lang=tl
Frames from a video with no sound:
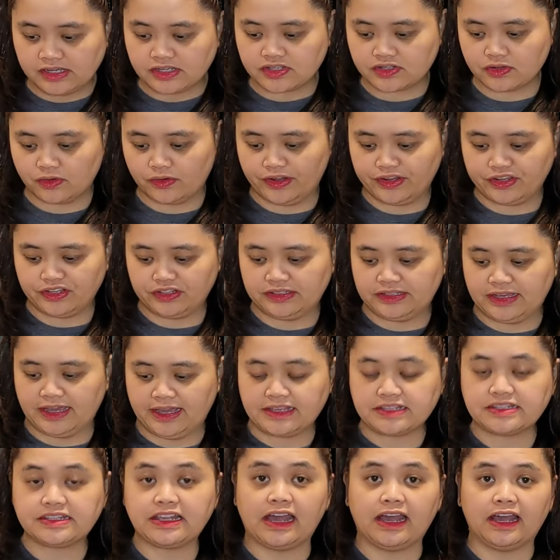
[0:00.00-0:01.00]
So, ngayon
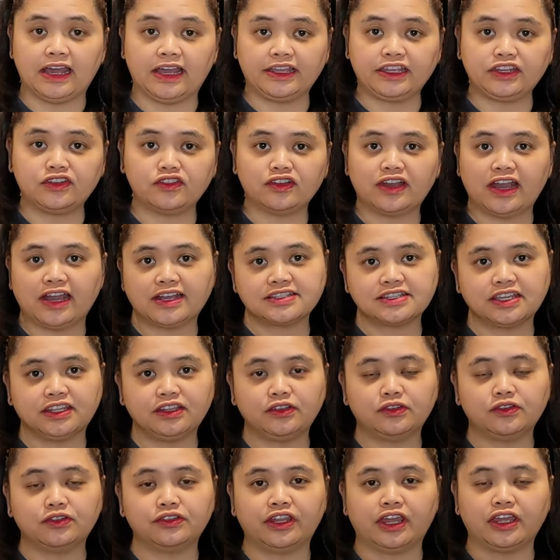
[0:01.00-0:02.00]
guys, uh, hinugasan
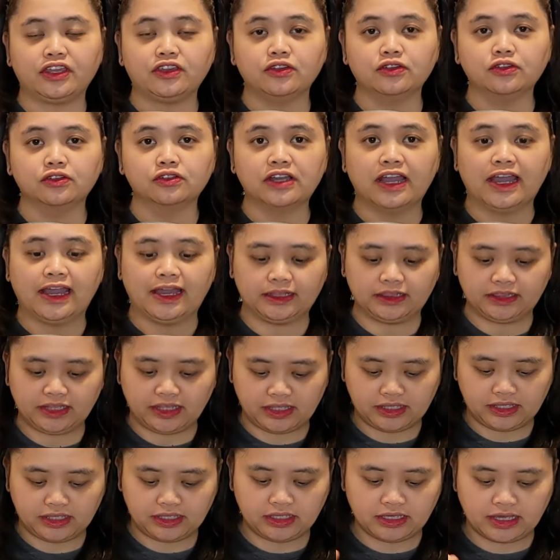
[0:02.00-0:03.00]
ko na yung
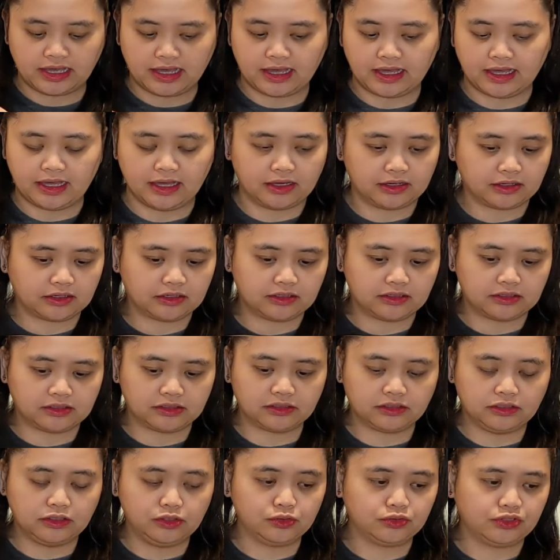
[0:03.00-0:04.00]
ating uh,
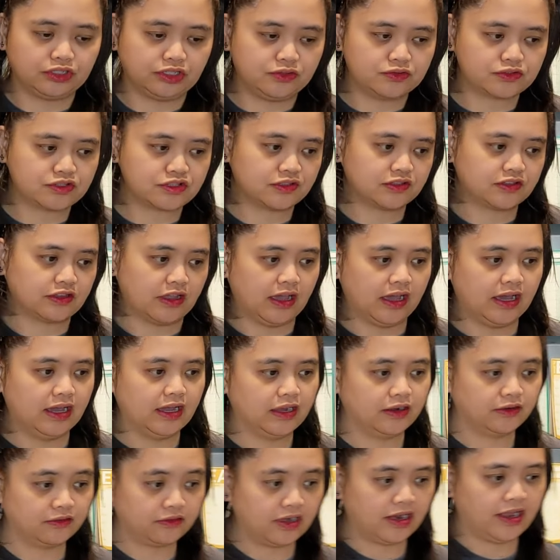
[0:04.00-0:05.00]
glutinous
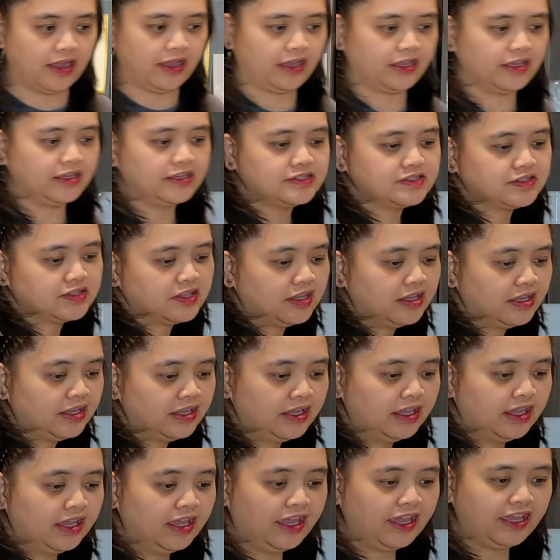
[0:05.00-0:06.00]
uh, rice.
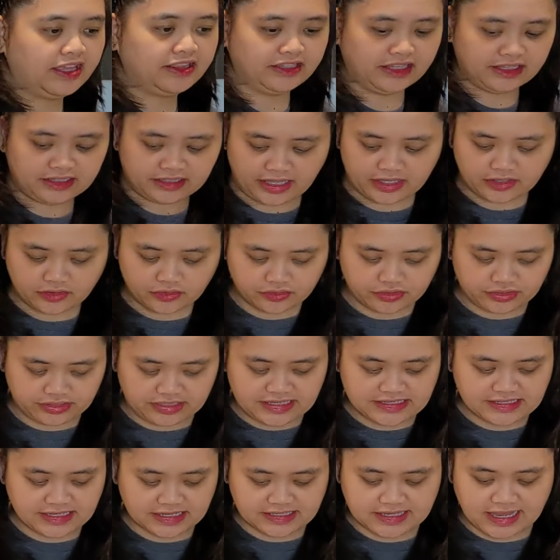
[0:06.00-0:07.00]
And then ngayon,
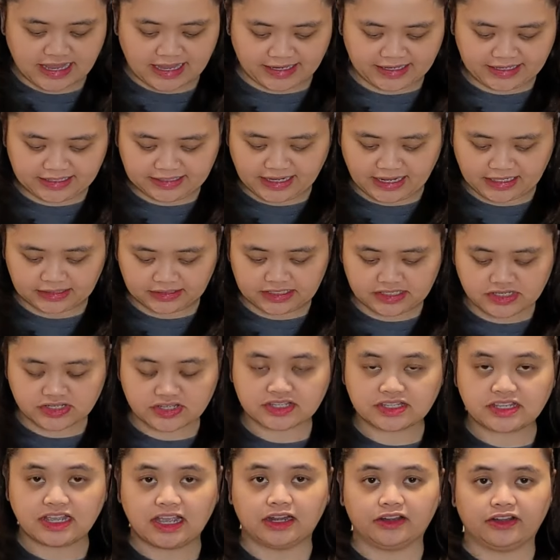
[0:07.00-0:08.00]
isasaing natin
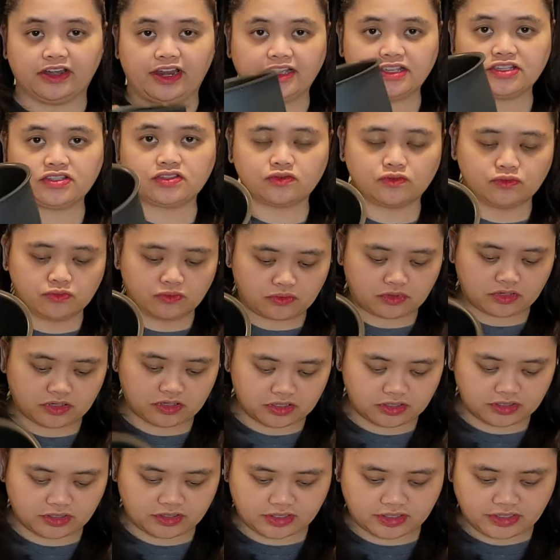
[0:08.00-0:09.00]
siya sa rice
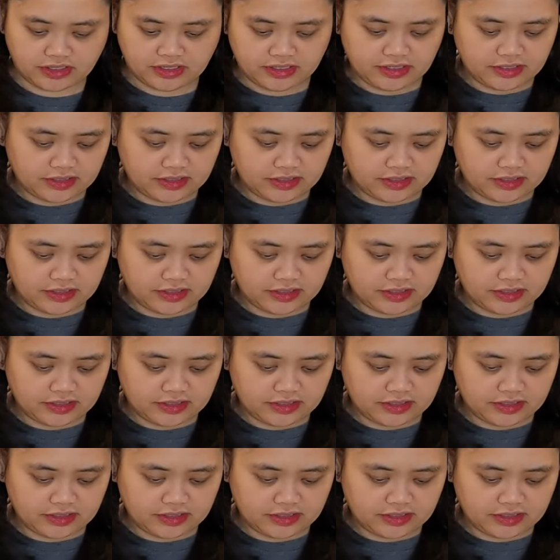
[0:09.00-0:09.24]
cooker.